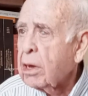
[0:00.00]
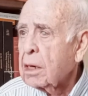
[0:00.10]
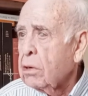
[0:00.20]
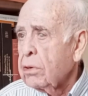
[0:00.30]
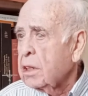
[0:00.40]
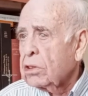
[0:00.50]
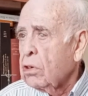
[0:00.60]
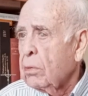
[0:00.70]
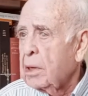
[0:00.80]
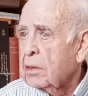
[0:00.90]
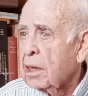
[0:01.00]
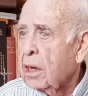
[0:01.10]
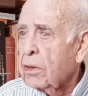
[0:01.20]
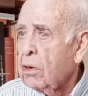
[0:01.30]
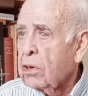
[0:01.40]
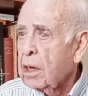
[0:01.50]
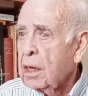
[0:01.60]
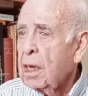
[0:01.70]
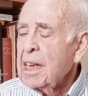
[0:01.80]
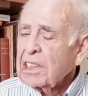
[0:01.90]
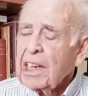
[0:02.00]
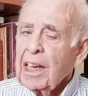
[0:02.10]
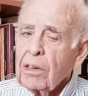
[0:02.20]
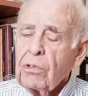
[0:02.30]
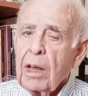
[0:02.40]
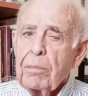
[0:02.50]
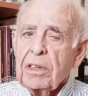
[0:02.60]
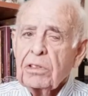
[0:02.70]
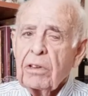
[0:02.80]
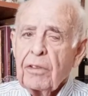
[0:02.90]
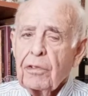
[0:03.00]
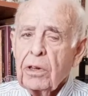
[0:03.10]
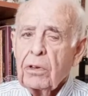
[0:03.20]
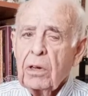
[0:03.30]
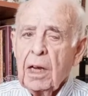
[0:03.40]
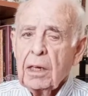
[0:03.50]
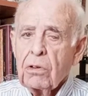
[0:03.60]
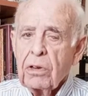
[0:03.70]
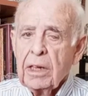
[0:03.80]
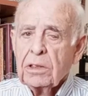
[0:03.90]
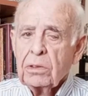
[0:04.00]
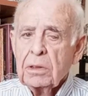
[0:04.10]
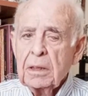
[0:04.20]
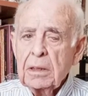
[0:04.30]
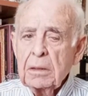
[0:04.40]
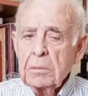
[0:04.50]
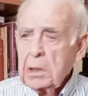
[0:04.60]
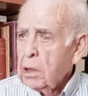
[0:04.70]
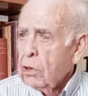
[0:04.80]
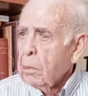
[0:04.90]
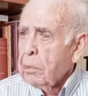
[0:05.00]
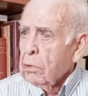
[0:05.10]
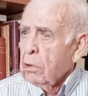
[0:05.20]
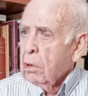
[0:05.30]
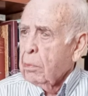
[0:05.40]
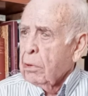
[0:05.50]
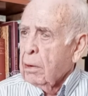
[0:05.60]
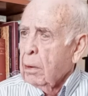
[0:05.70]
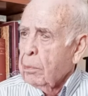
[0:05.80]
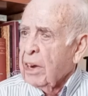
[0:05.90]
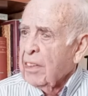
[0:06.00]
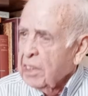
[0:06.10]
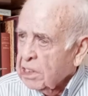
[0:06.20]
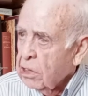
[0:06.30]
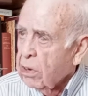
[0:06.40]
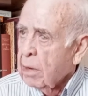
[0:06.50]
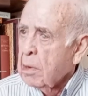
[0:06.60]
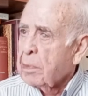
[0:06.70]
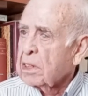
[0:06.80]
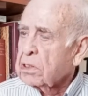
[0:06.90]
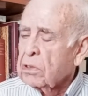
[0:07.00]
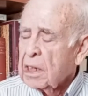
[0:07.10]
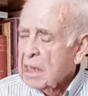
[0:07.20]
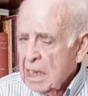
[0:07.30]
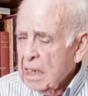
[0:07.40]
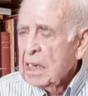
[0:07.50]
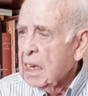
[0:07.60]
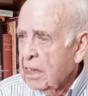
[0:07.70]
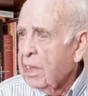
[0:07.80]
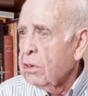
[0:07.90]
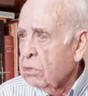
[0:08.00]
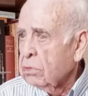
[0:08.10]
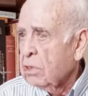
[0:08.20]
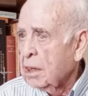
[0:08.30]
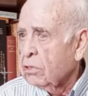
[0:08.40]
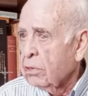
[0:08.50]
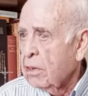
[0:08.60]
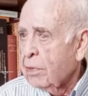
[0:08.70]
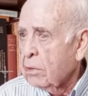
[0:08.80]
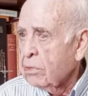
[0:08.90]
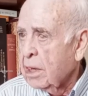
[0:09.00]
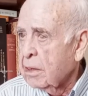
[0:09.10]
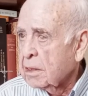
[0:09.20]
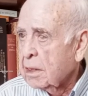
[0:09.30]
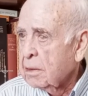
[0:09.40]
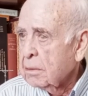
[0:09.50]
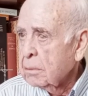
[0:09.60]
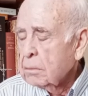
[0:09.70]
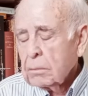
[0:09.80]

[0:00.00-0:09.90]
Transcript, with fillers: yo que al Congreso no me he enterado de lo que... Sé que algunas personas fueron al Congreso y no por, adhesión a mi persona y quedaron un tanto defraudadas. ¿eh?